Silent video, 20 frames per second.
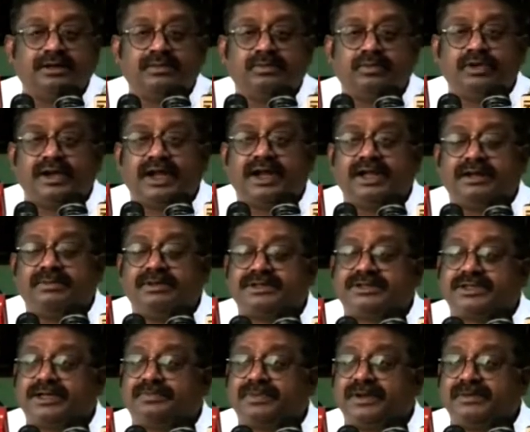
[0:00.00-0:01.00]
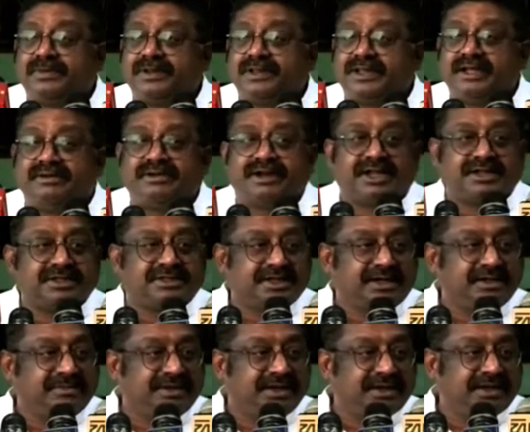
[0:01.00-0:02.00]
முன்னாள் அமைச்சர் பிபி தேவராஜ்
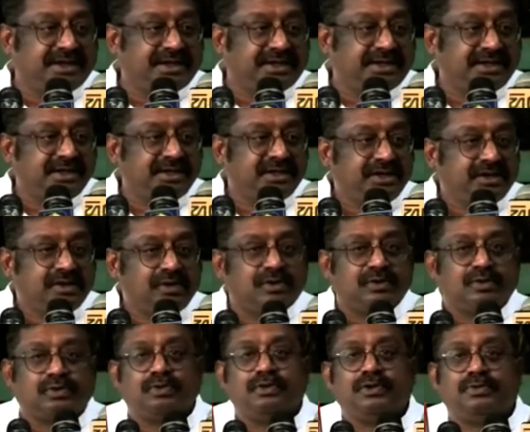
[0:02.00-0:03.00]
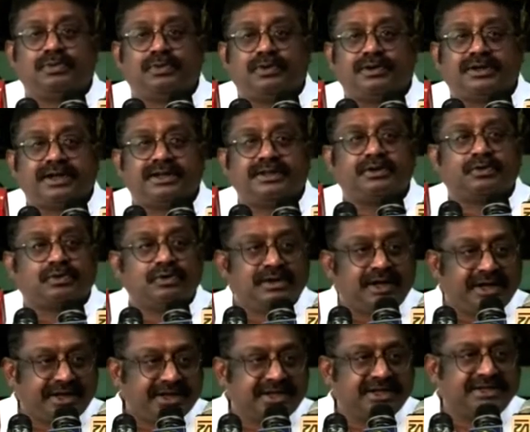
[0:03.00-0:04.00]
தலைமையில் ஒரு குழு போட்டு அந்த குழு
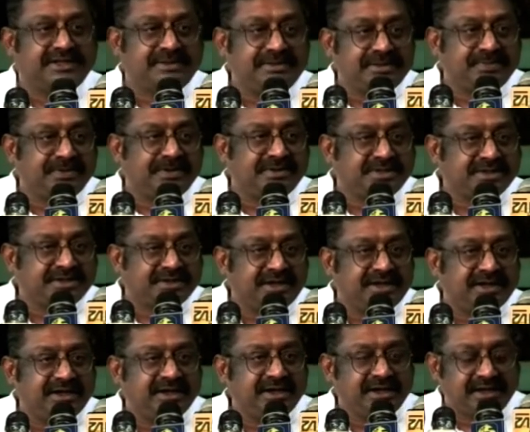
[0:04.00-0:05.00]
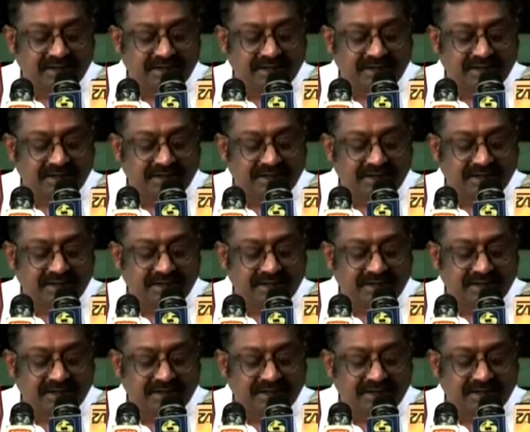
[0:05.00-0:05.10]
அறிக்கை சமர்ப்பிச்சிருக்காங்க